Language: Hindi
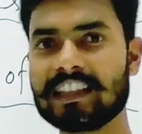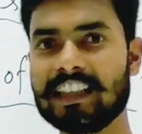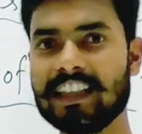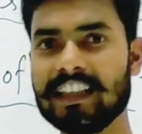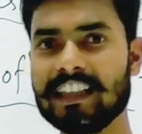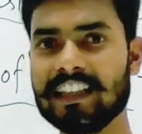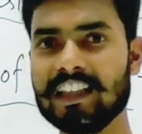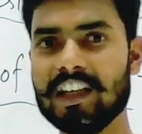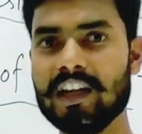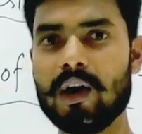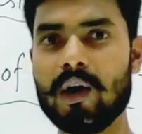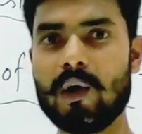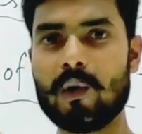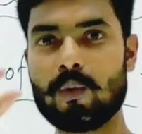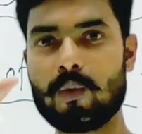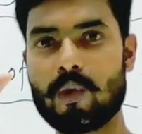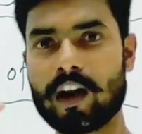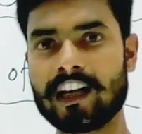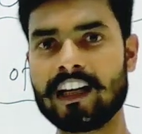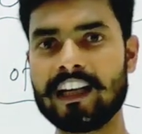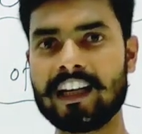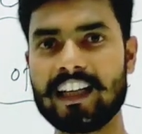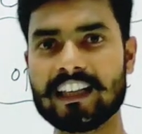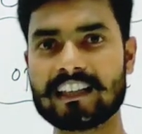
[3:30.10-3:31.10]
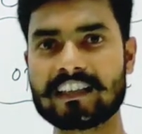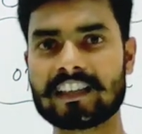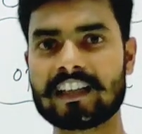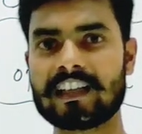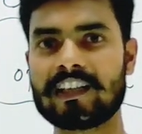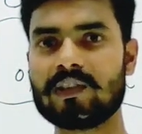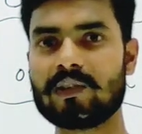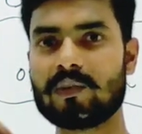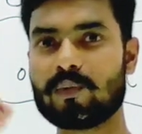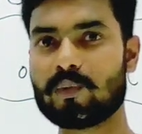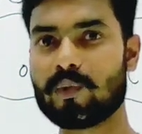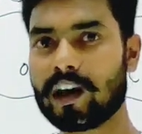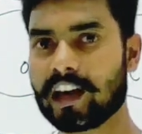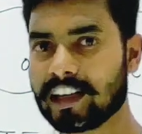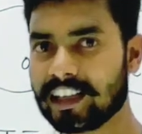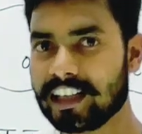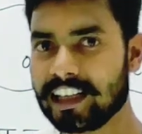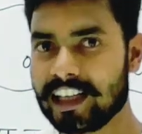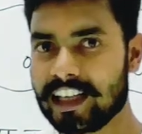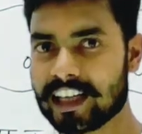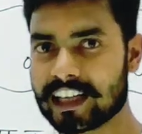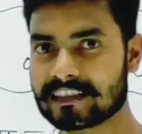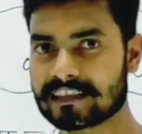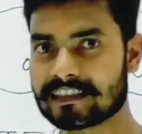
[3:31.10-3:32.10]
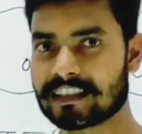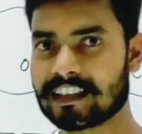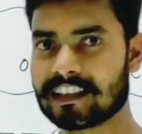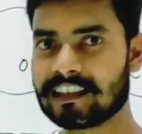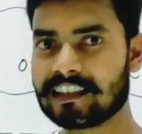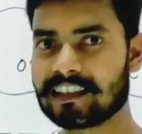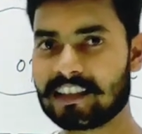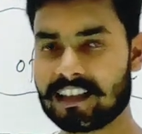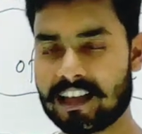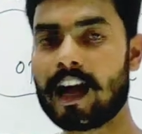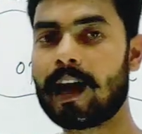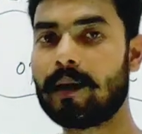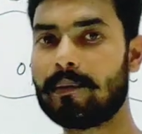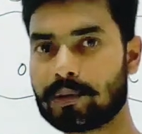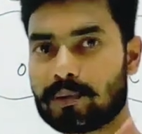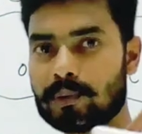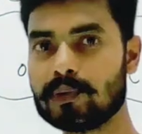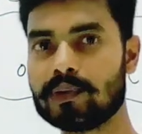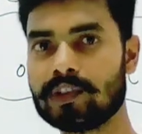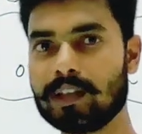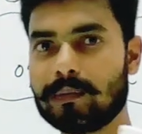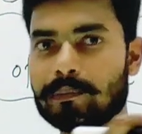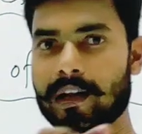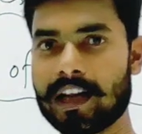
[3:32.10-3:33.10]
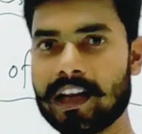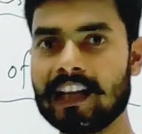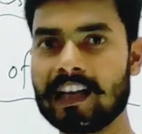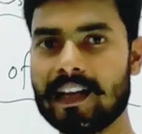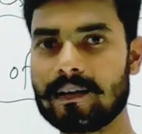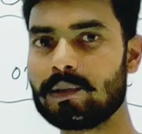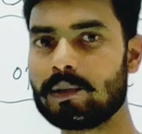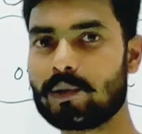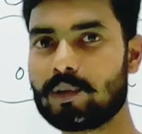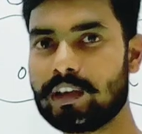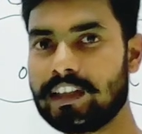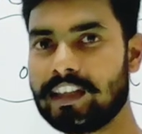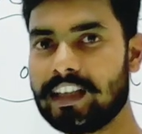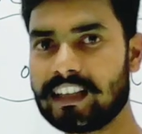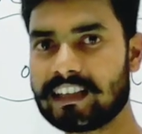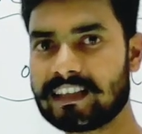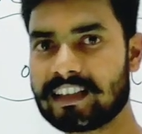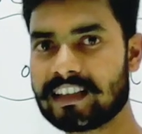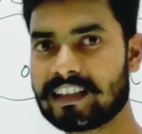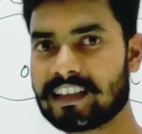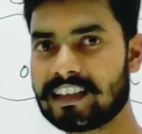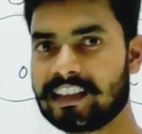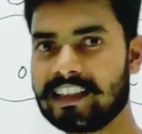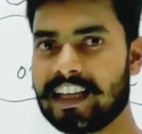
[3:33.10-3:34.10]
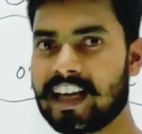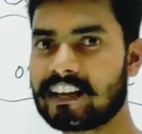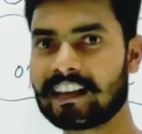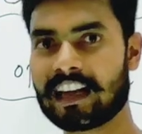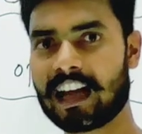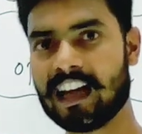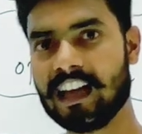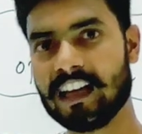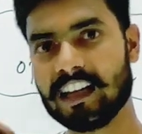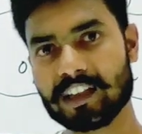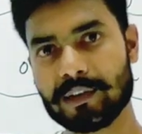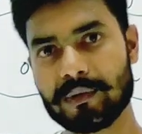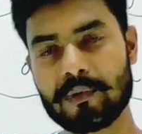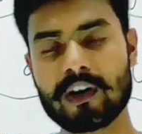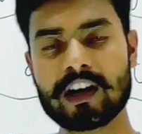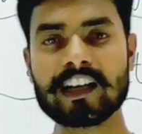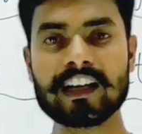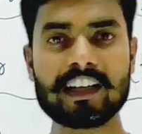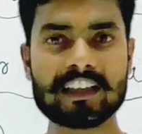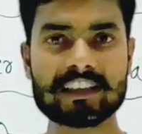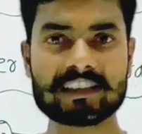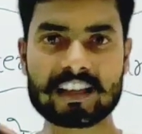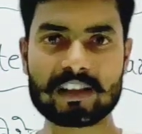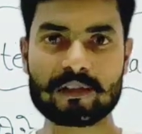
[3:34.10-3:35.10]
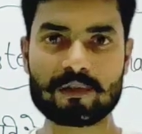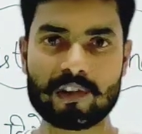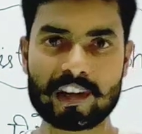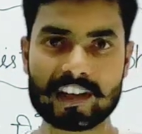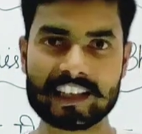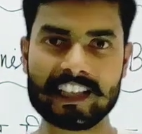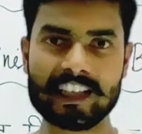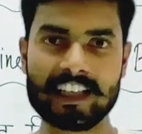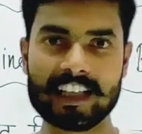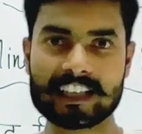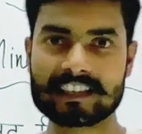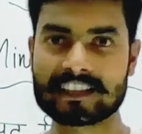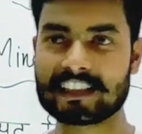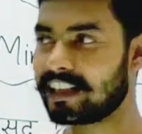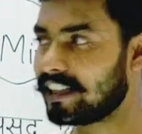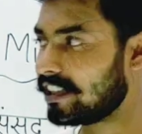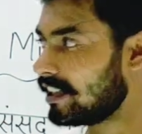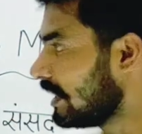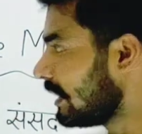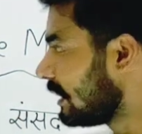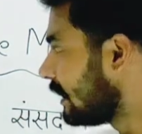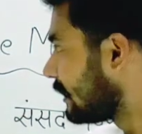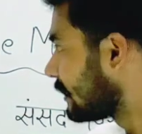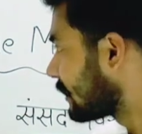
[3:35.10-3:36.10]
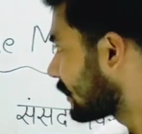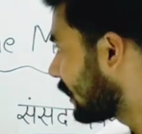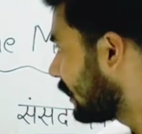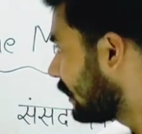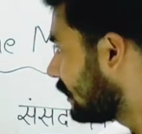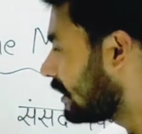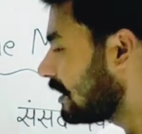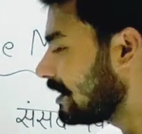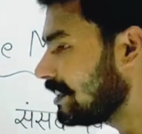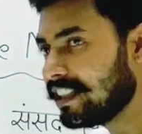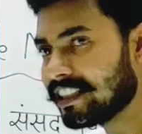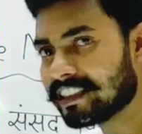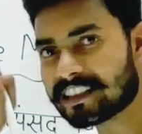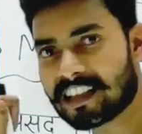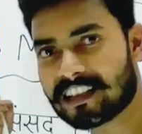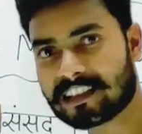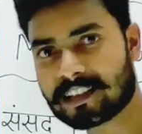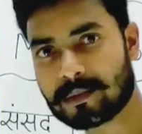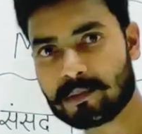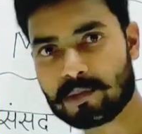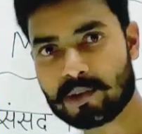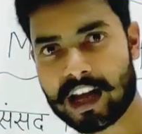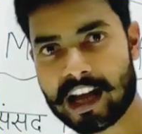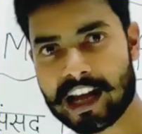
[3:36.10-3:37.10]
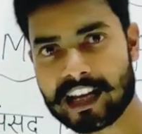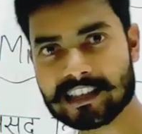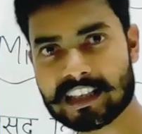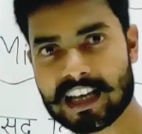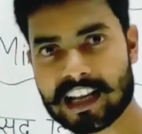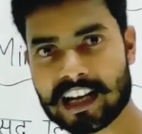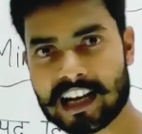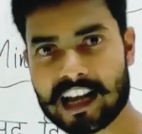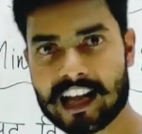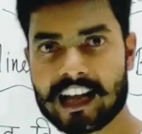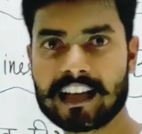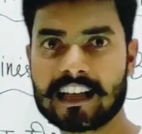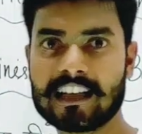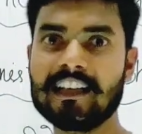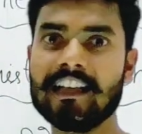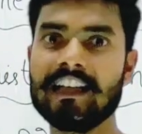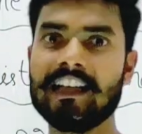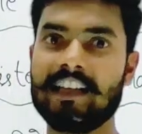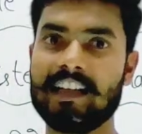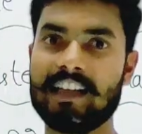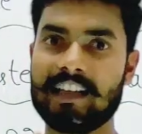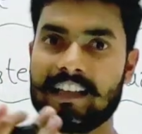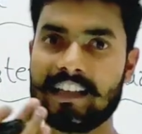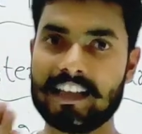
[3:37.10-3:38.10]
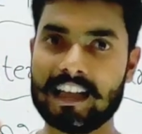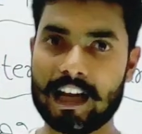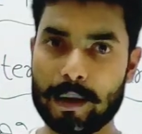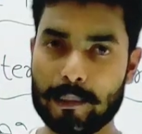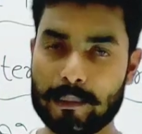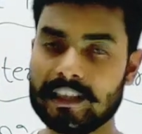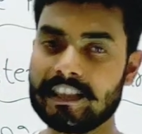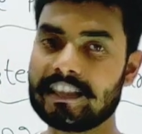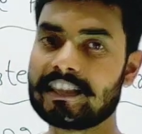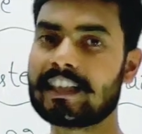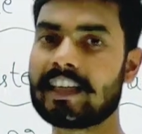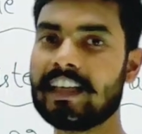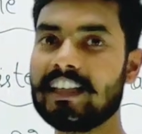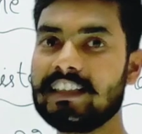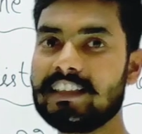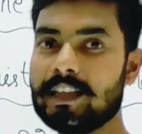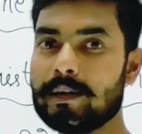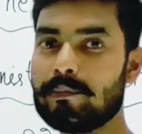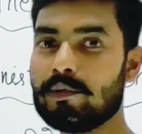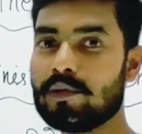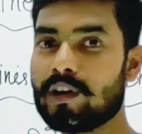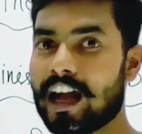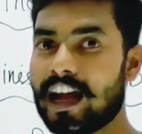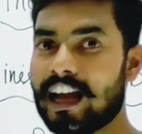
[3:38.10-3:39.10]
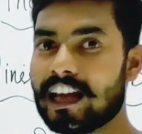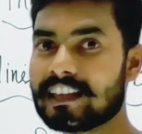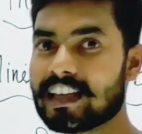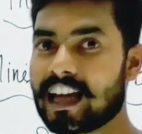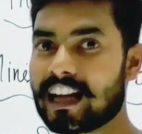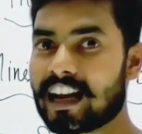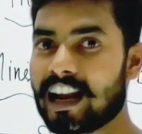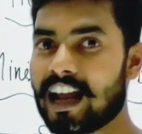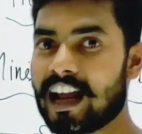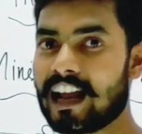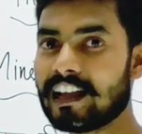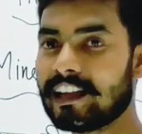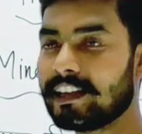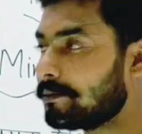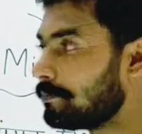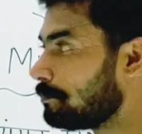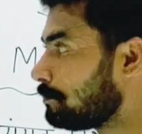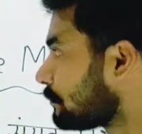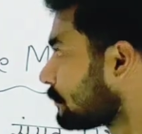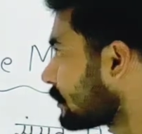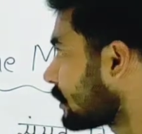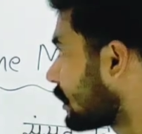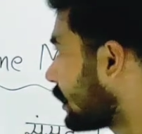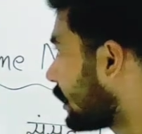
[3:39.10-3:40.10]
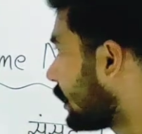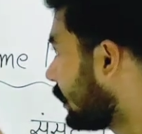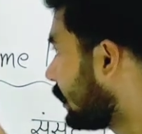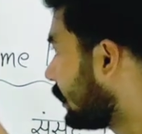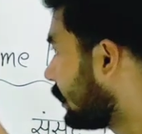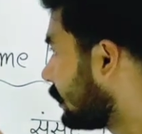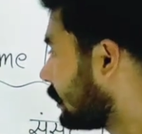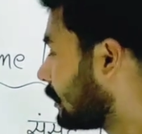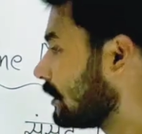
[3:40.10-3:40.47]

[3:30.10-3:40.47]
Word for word: कि वन नेशन वन इलेक्शन अभी कुछ दिन पहले हम लोगों ने ये सेशन किया था कि वन नेशन वन इलेक्शन इसके लिए ये सत्र बुलाया जा रहा है अब इसके लिए बुलाया जा रहा है कि